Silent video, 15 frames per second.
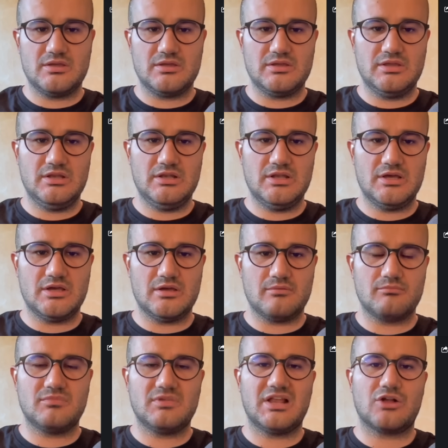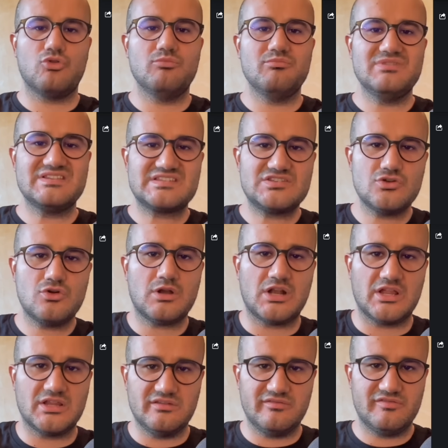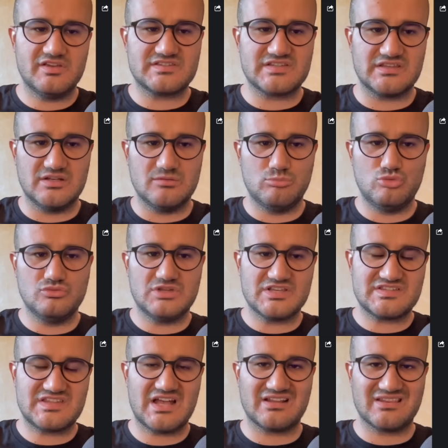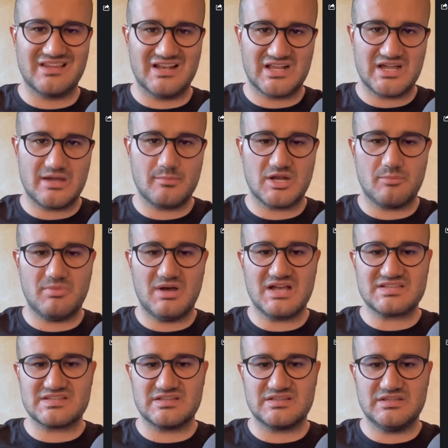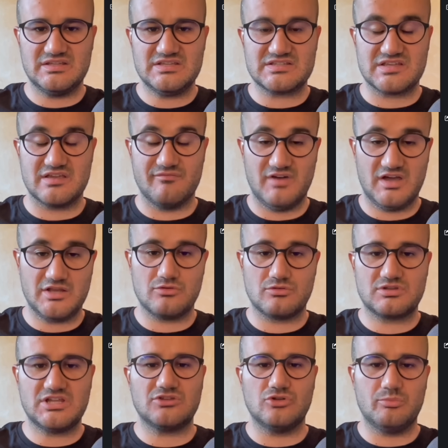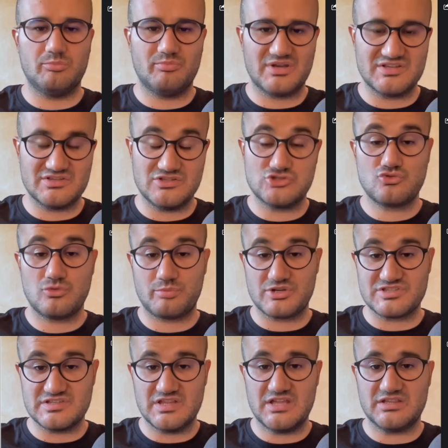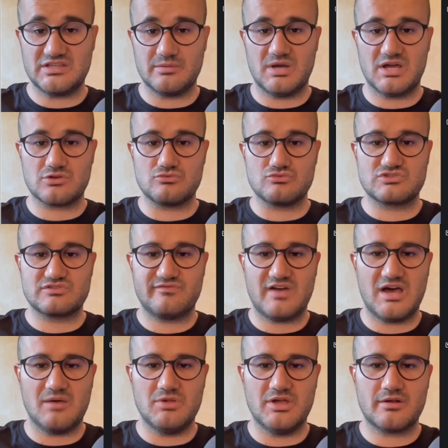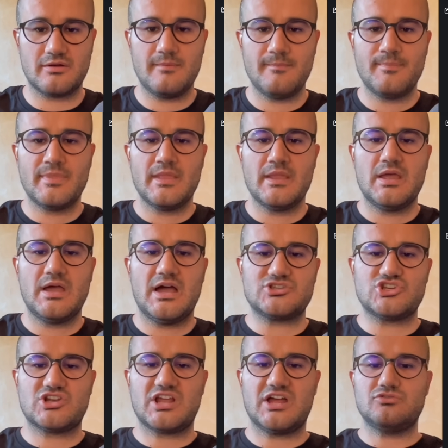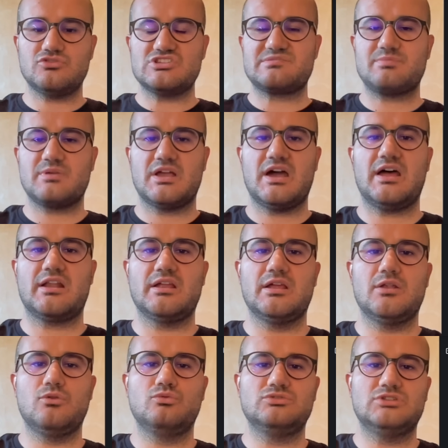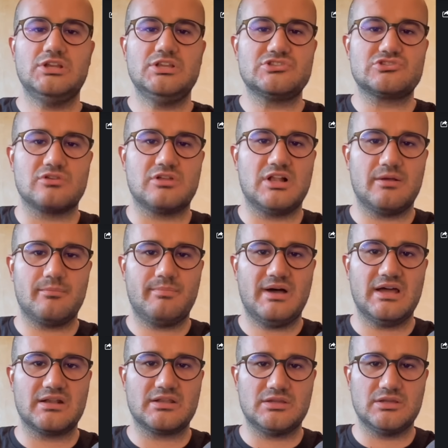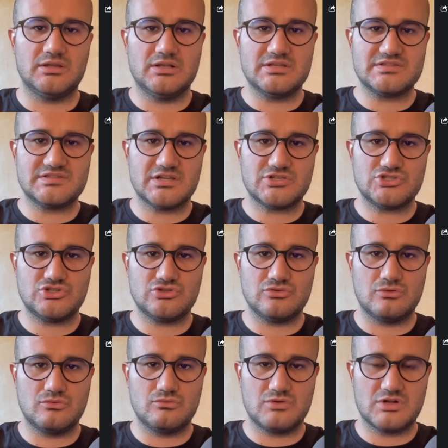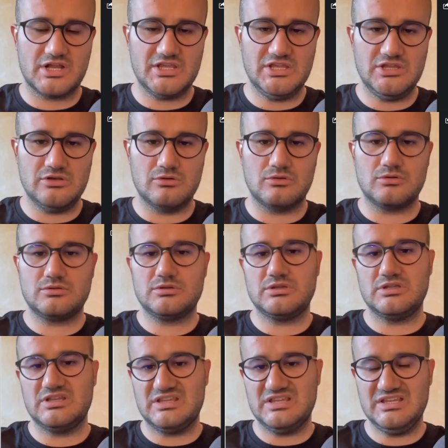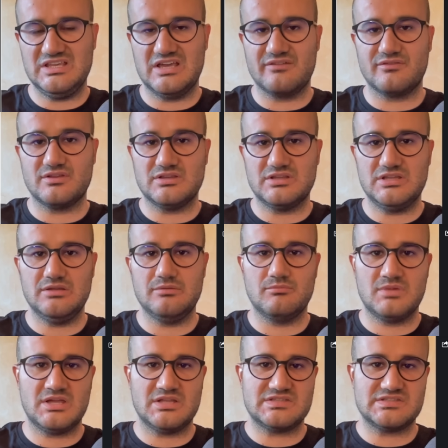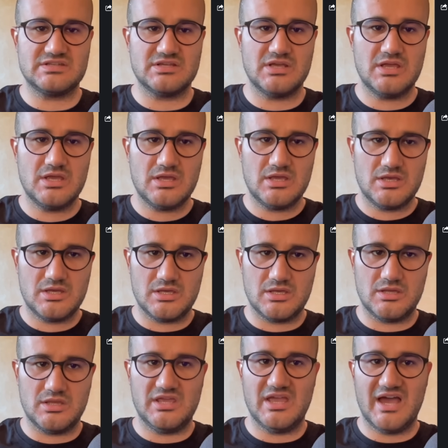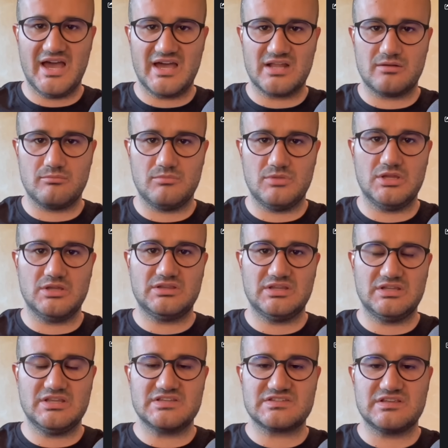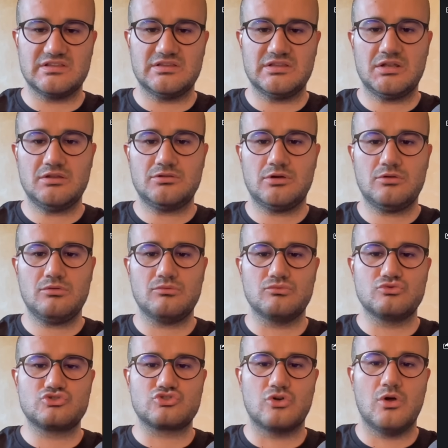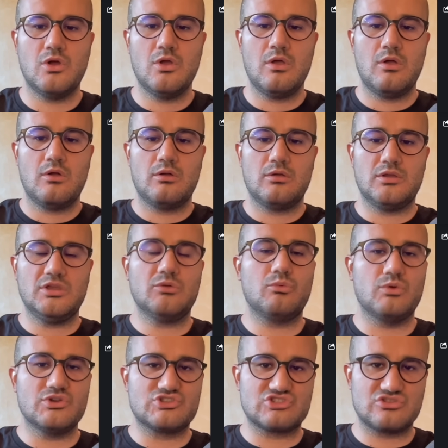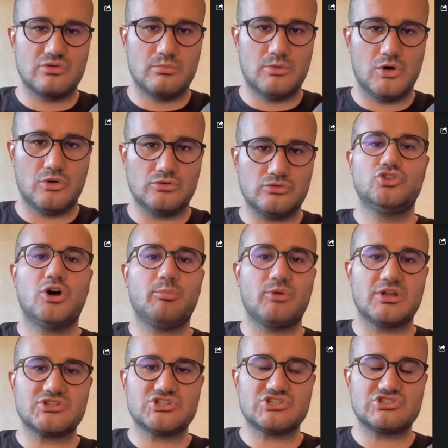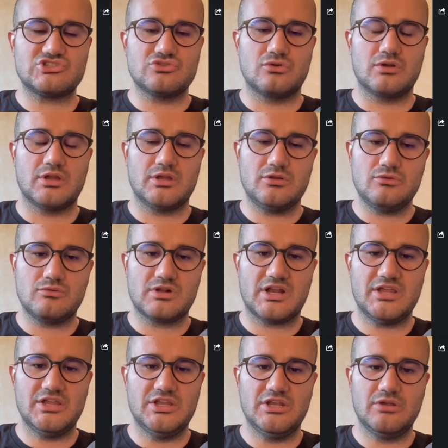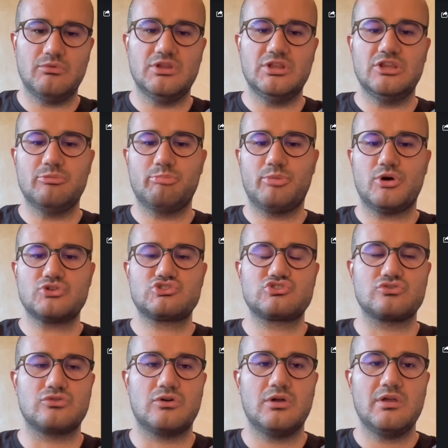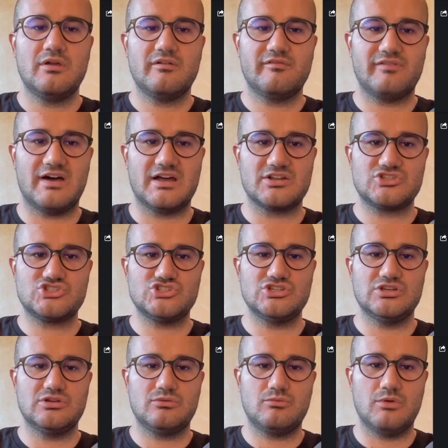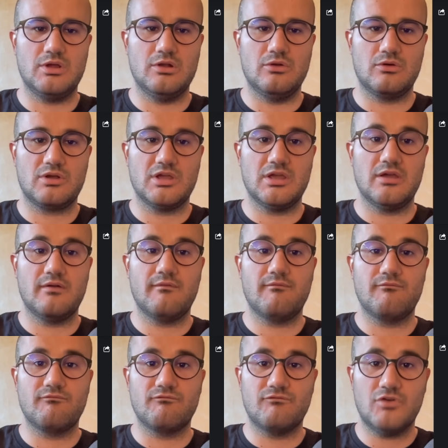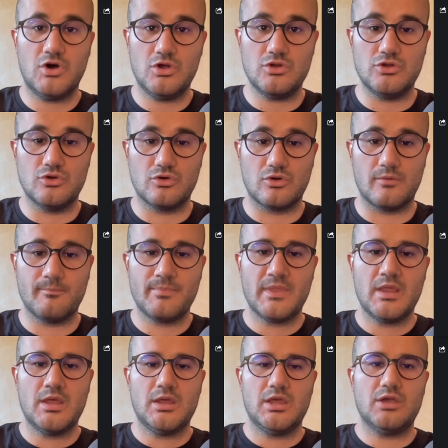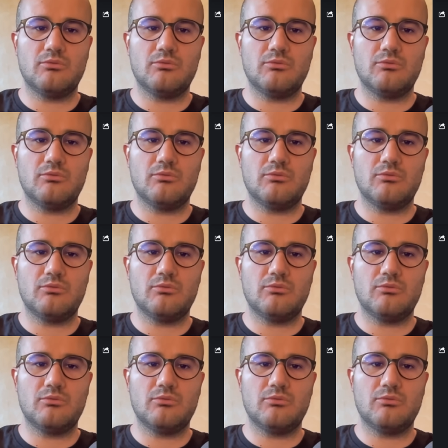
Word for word: Il, la commissione alla difesa del Bundestag della Camera Bassa tedesca, va ricordato il, pre, il suo presidente Markus Faber, ha cercato di spiegare l'utilizzo da parte dell'esercito ucraino di Kiev di mezzi eh, e armi tedesche in territorio russo in questo modo. Dopo la cessione gli ucraini quindi possono farci quello che vogliono e